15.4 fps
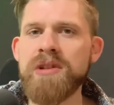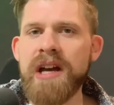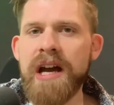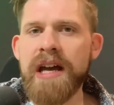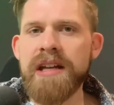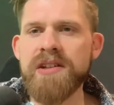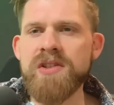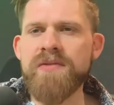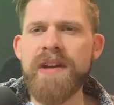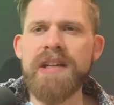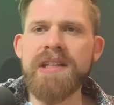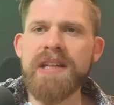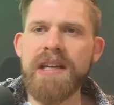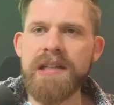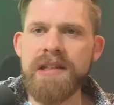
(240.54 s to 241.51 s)
du dir ein, das wäre
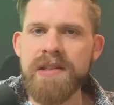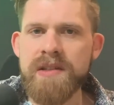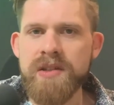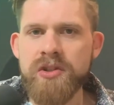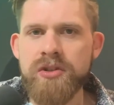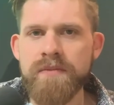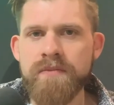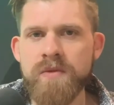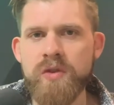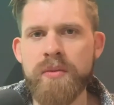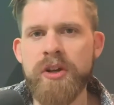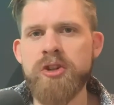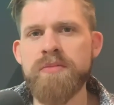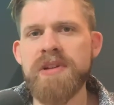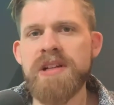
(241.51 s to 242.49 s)
nicht realistisch. Zum
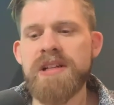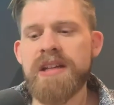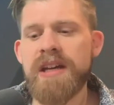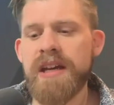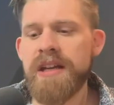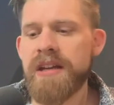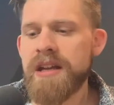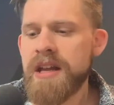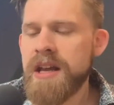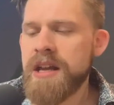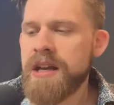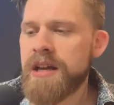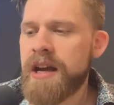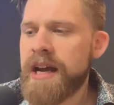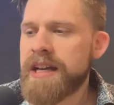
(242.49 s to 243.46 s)
Beispiel dein
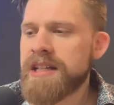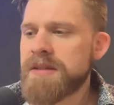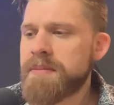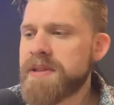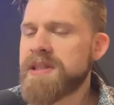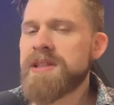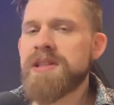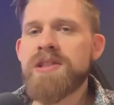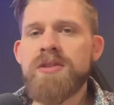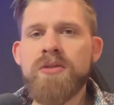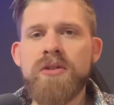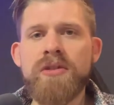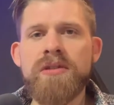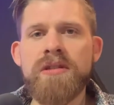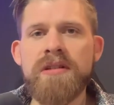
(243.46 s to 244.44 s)
eigenes Business zu
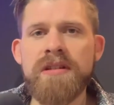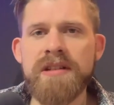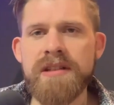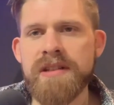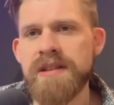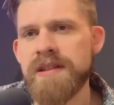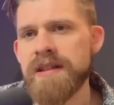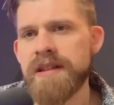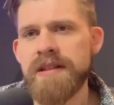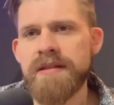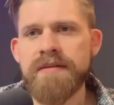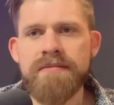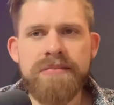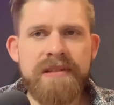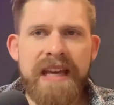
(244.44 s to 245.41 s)
gründen, das,
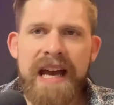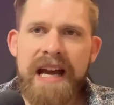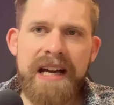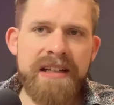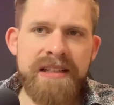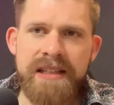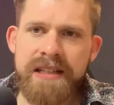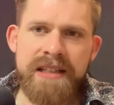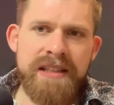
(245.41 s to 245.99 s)
äh, ja,